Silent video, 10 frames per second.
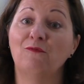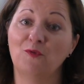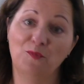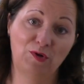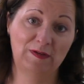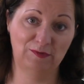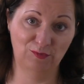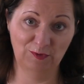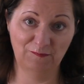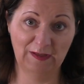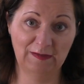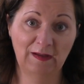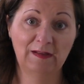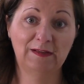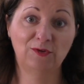womöglich irgendwann
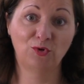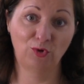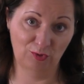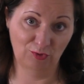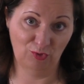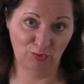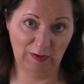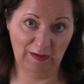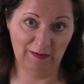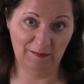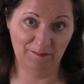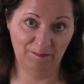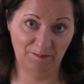den Rücken zu kehren.